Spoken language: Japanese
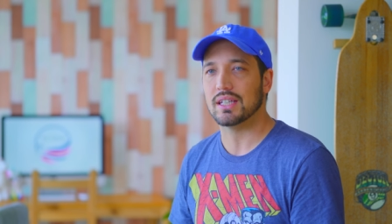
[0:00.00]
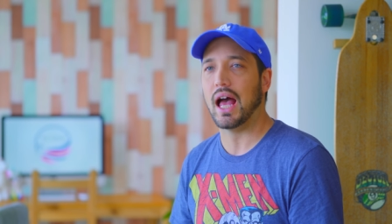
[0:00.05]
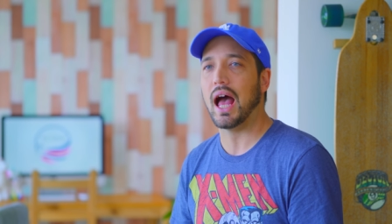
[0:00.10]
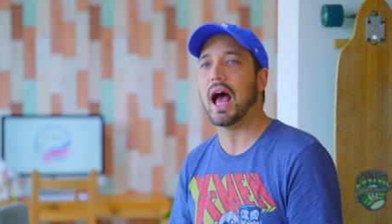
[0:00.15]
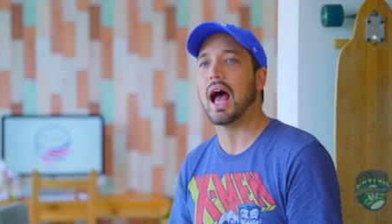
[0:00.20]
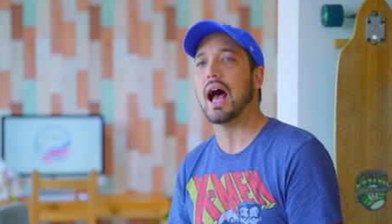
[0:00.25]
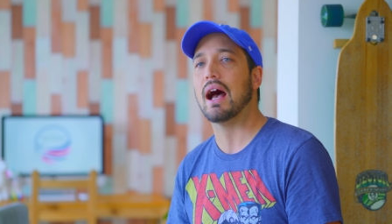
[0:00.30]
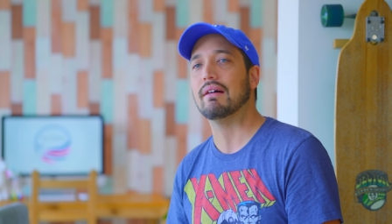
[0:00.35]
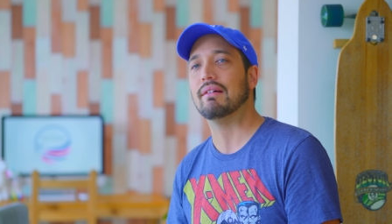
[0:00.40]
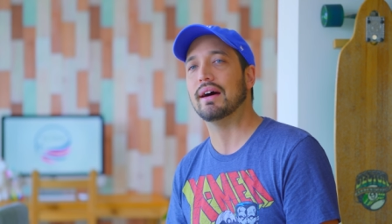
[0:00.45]

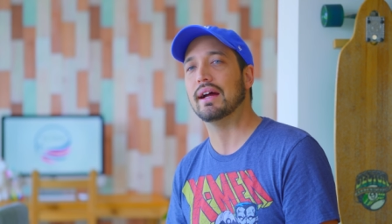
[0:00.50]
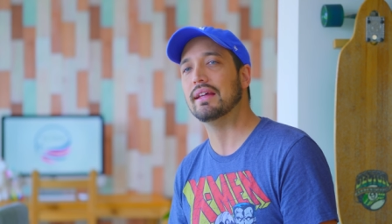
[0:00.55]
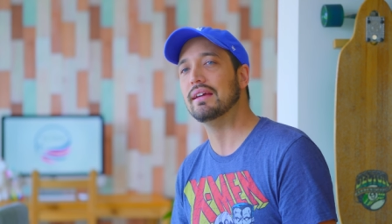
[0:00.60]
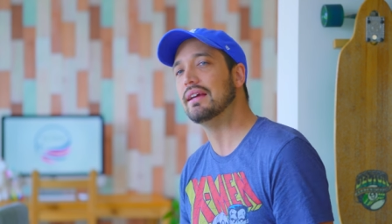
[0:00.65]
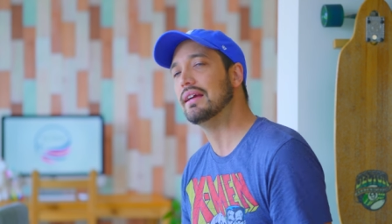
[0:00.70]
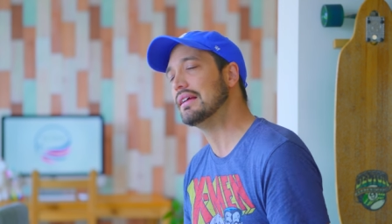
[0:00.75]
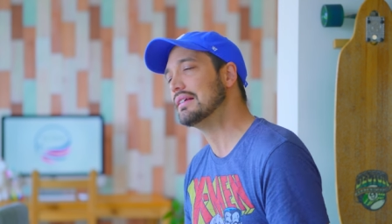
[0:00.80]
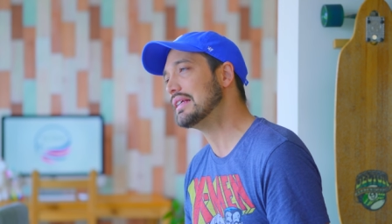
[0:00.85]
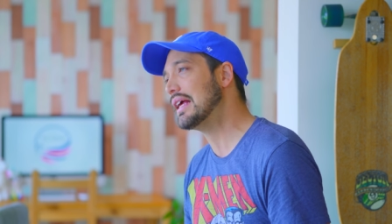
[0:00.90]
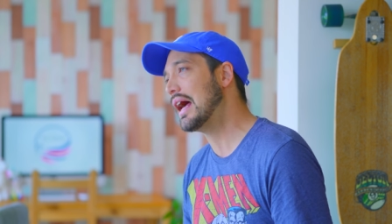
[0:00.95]
さ、悪い
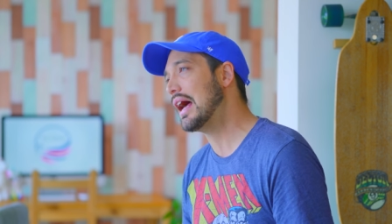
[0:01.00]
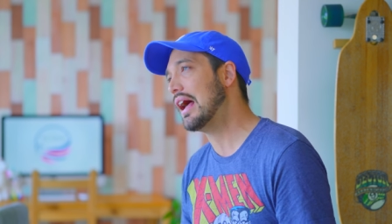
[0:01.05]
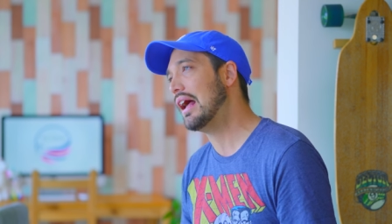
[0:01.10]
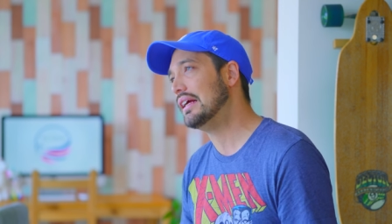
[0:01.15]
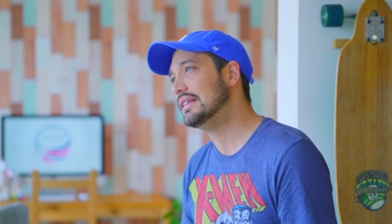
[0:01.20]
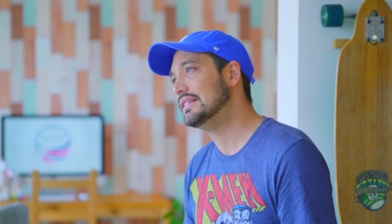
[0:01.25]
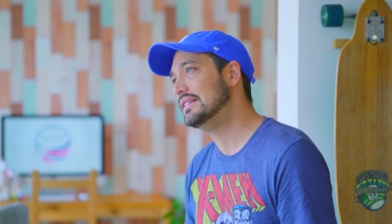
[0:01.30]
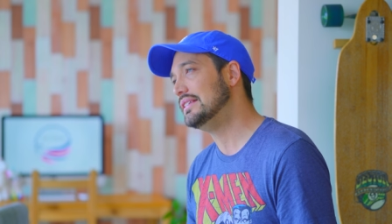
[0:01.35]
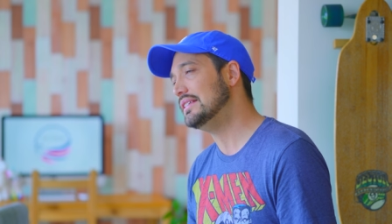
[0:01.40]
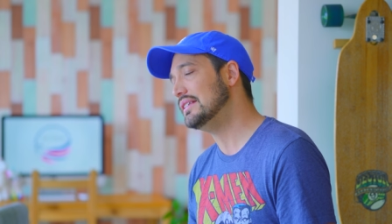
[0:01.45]
けど
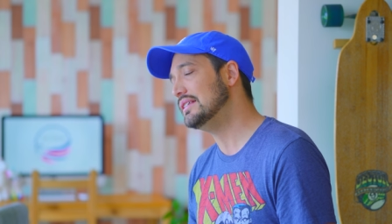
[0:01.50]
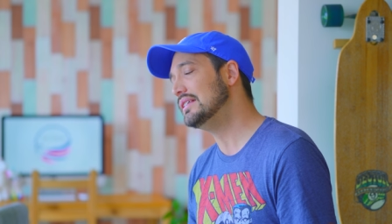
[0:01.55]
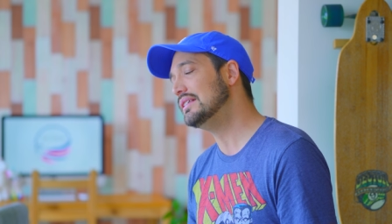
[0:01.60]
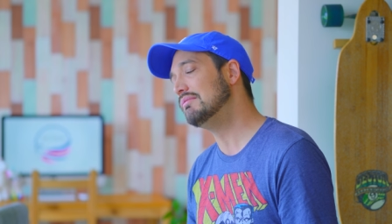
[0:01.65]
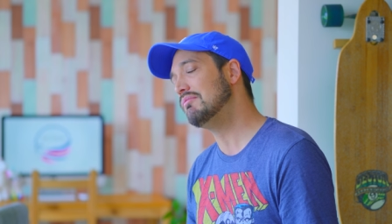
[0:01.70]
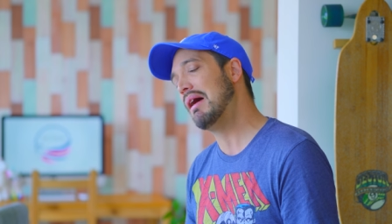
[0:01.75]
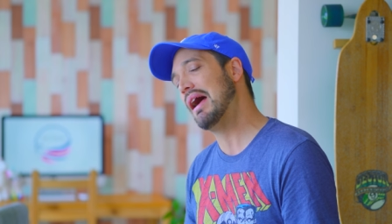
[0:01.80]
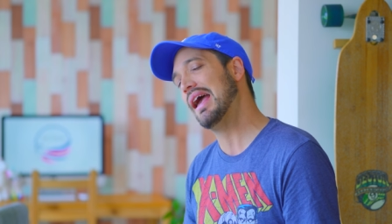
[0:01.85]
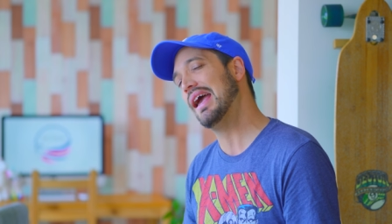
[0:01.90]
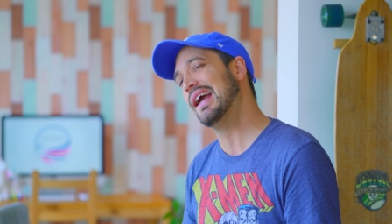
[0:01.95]
さ、10
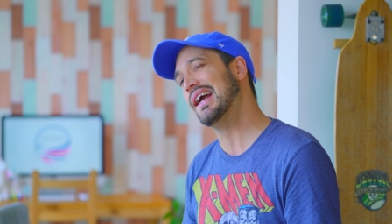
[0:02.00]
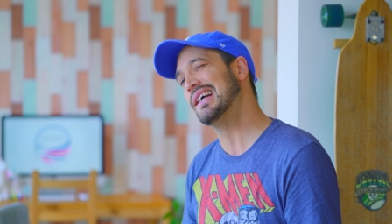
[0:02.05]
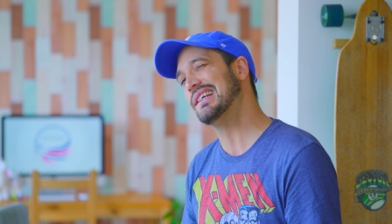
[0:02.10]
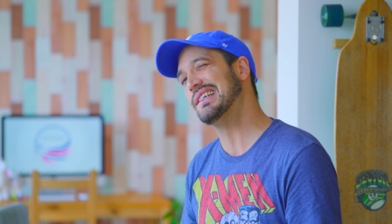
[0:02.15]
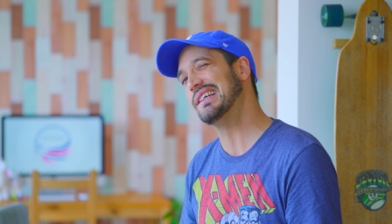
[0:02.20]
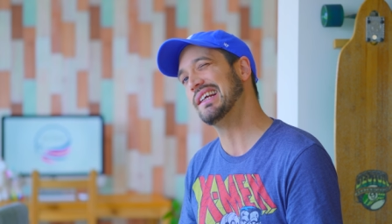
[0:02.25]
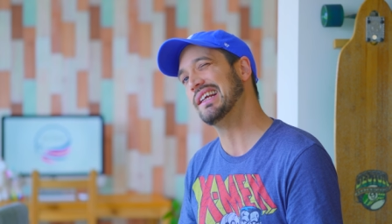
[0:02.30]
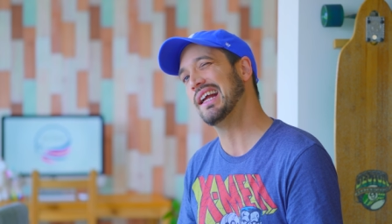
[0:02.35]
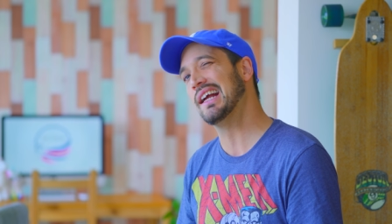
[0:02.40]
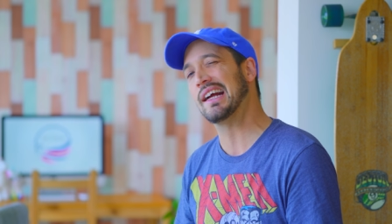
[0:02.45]
万円貸し
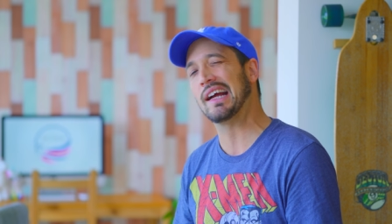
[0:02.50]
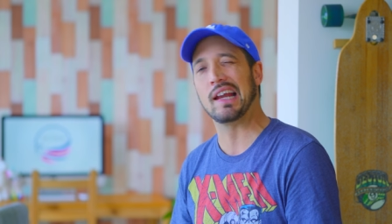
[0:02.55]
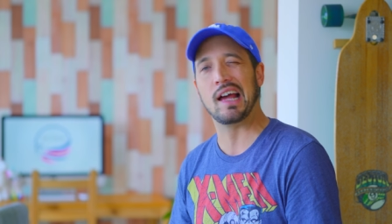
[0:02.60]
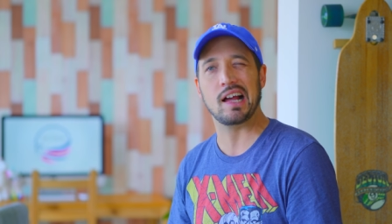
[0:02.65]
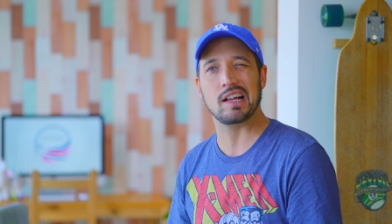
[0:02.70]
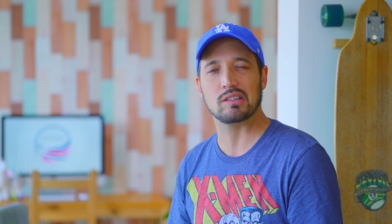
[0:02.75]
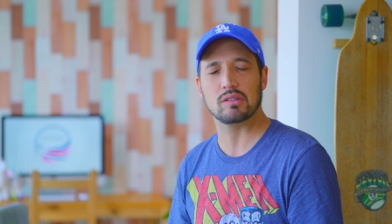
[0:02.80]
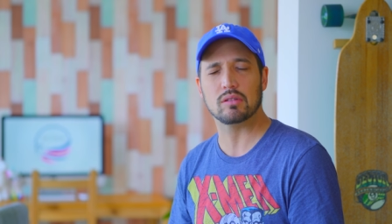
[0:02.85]
てくれないかな、